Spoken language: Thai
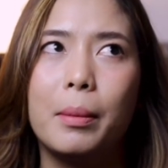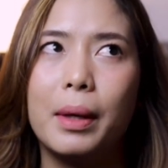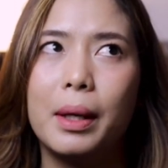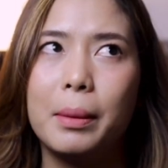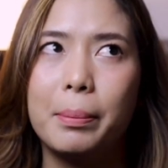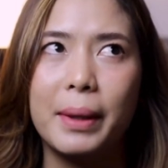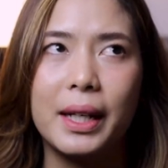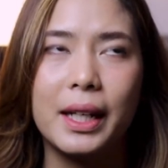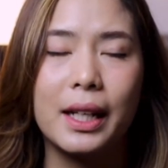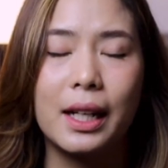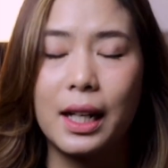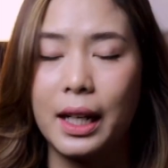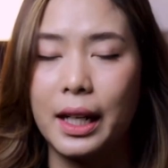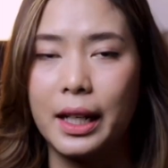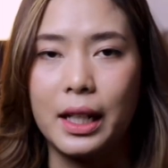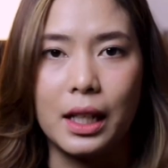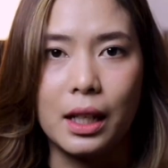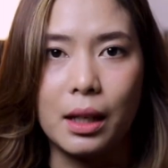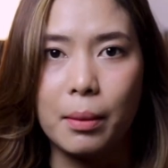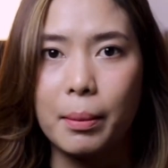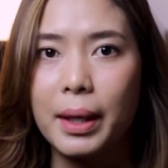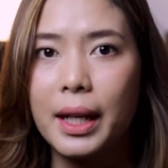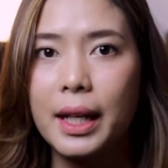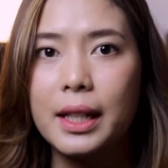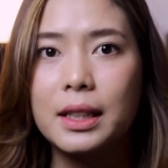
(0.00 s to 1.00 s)
มันเป็นกลิ่น
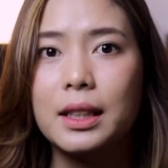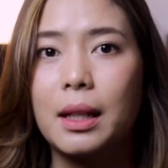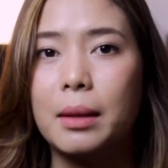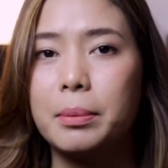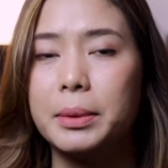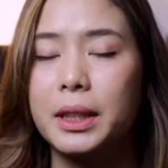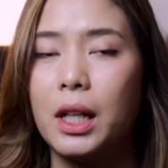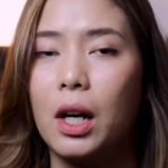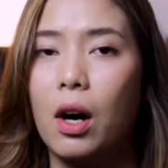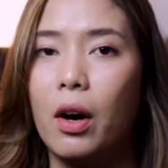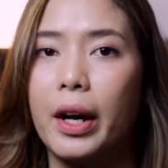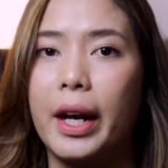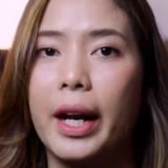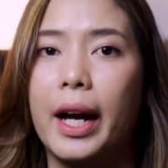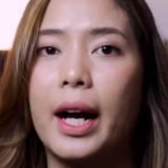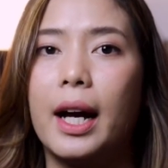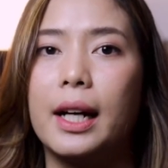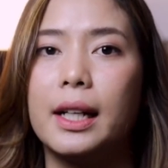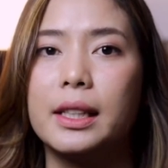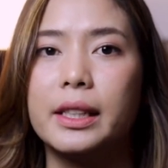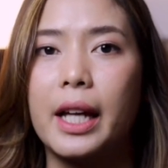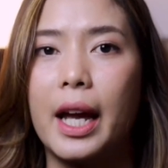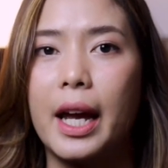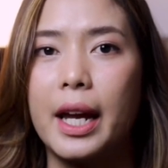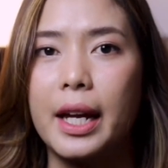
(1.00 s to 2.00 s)
ที่ไม่ได้ซับซ้อนนะ
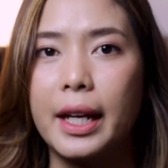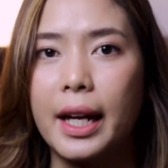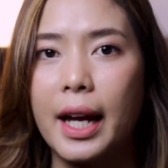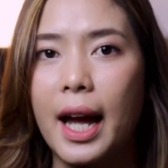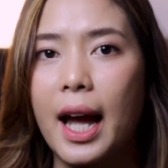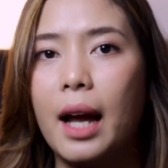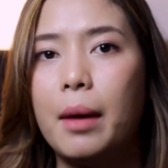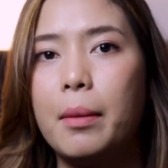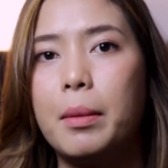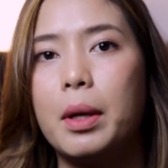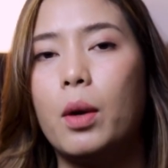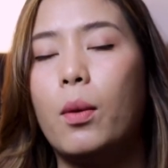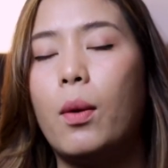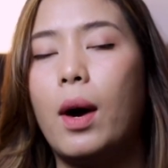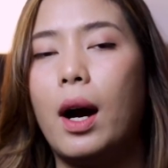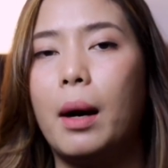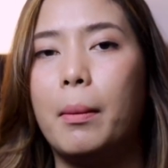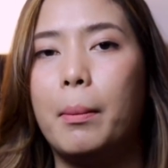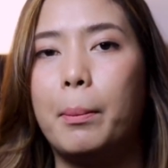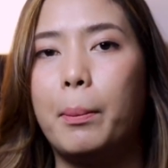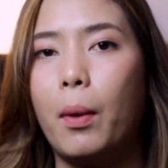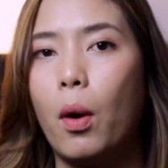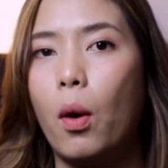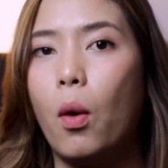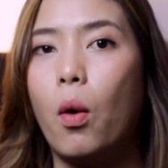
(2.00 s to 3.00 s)
คะใช้ง่ายมีควา
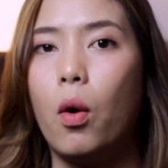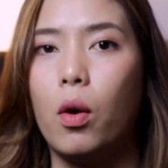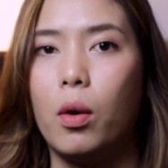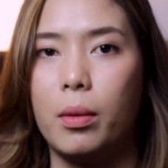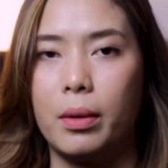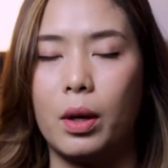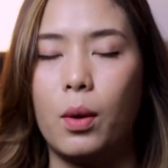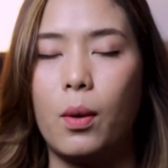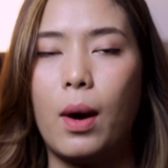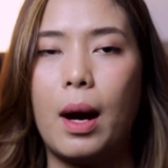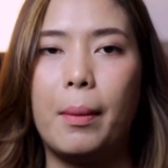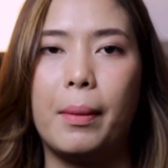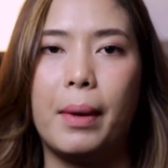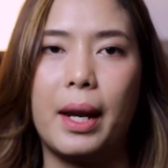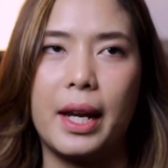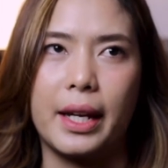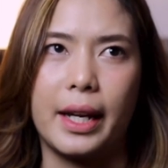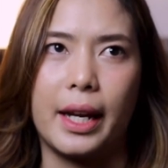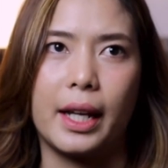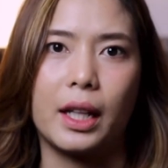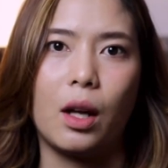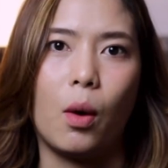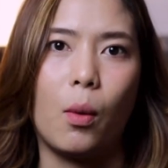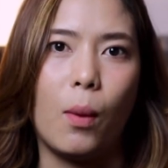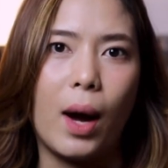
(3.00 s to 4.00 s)
มโปร่งมีความอะไร
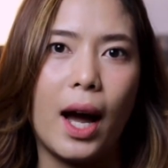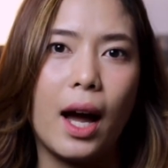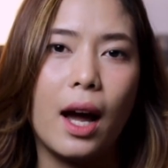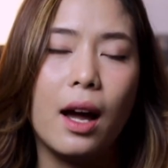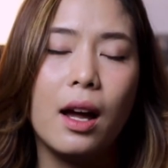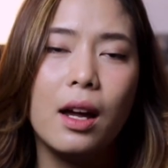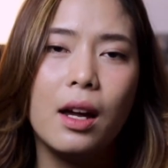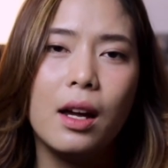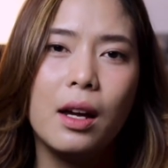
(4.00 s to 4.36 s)
เงี้ยแต่ว่า